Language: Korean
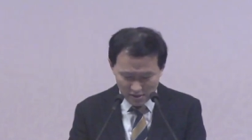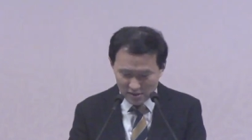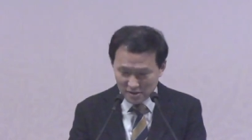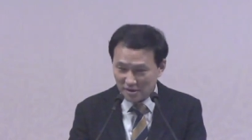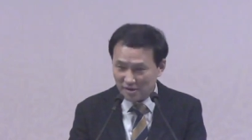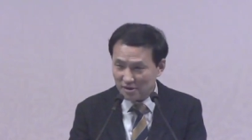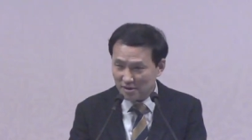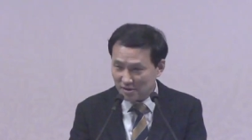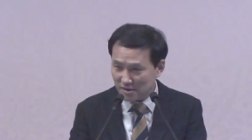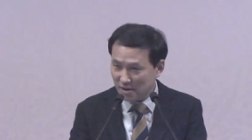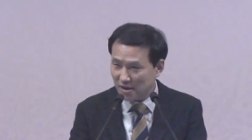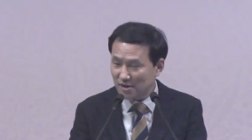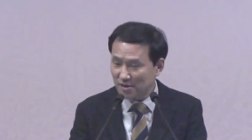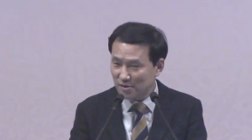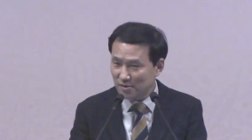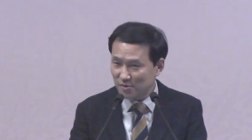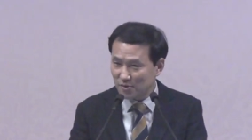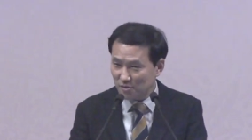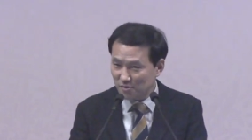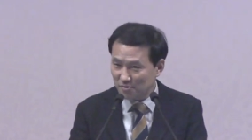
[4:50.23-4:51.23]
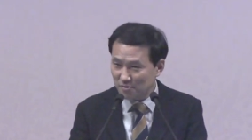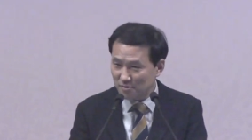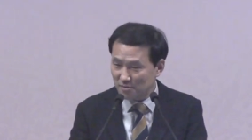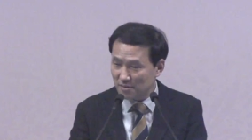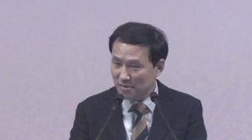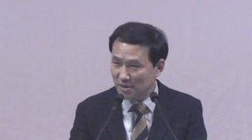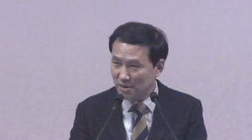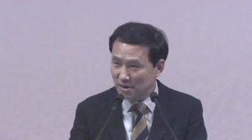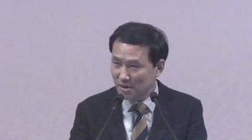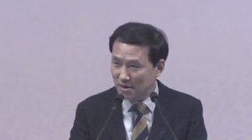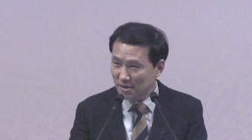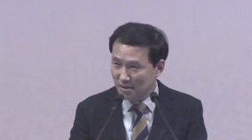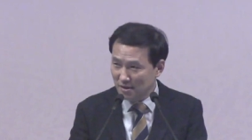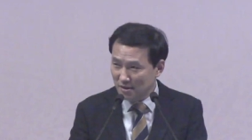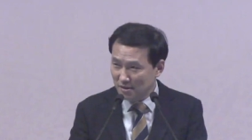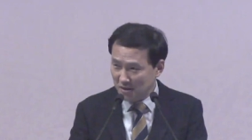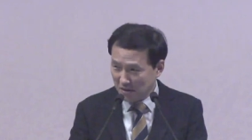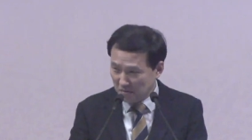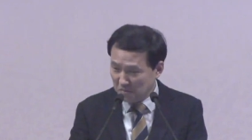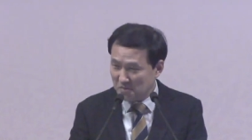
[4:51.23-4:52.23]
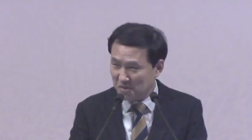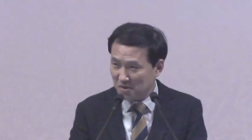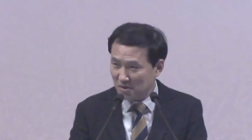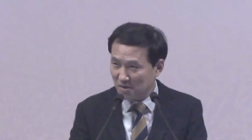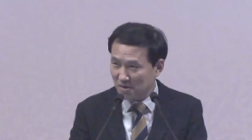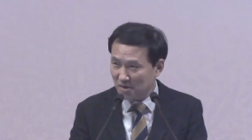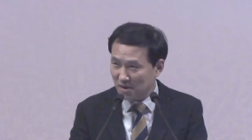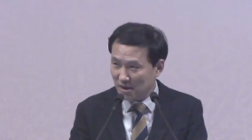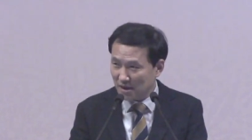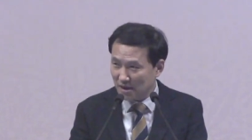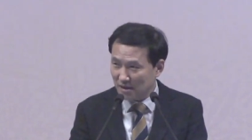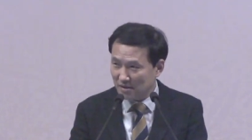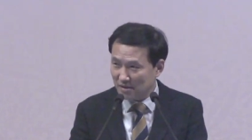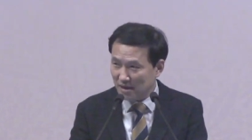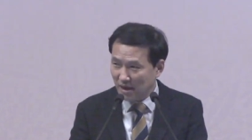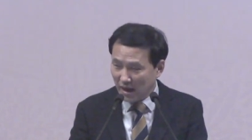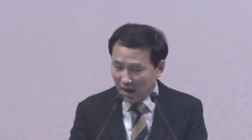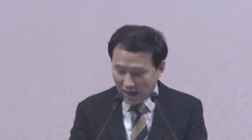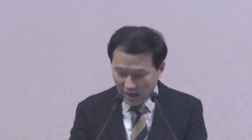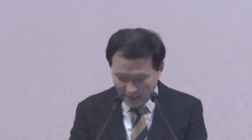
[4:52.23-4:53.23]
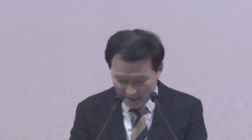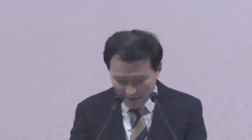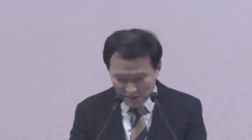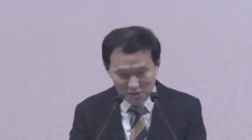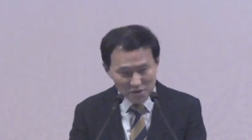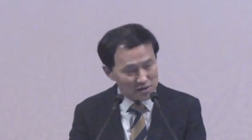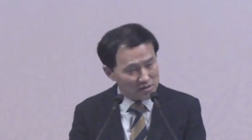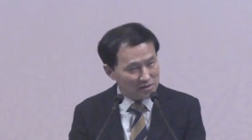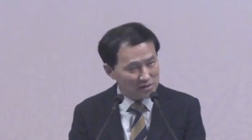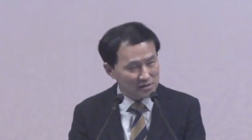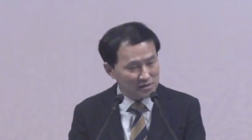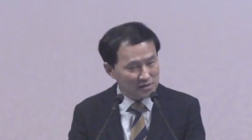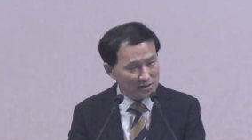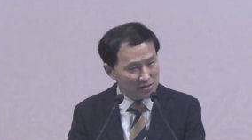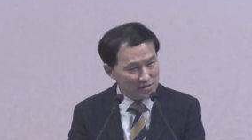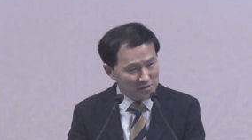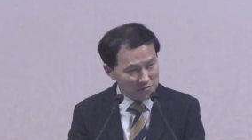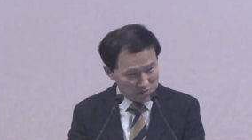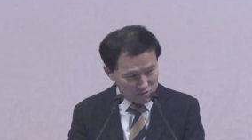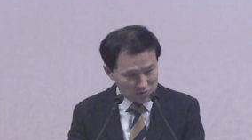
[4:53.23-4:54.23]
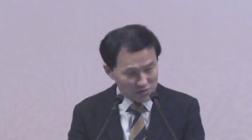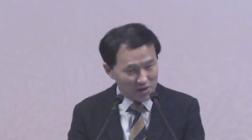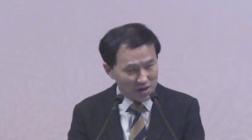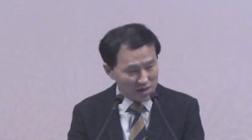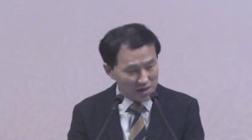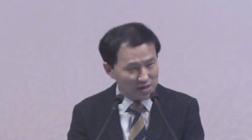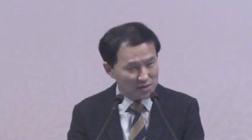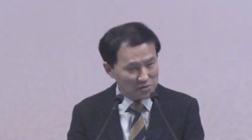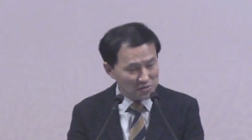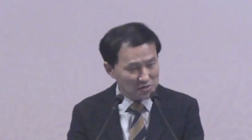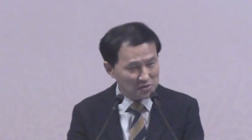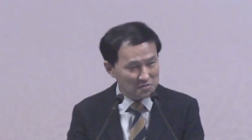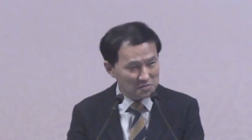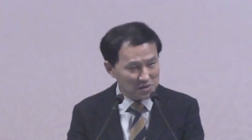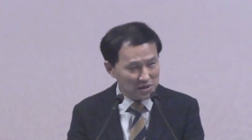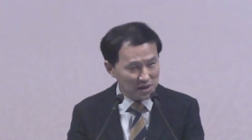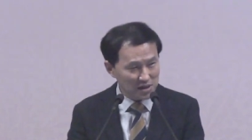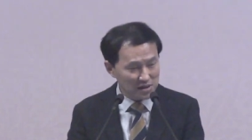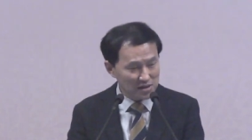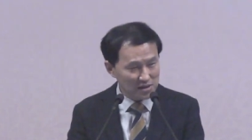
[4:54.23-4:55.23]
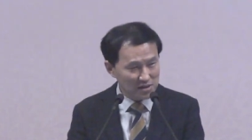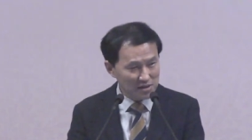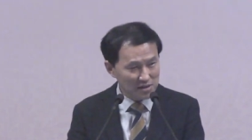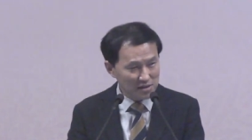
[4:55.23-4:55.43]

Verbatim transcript: 이제 그때는 좀 힘들어요. 그러니까 알아서 집중하는 게 좋습니다.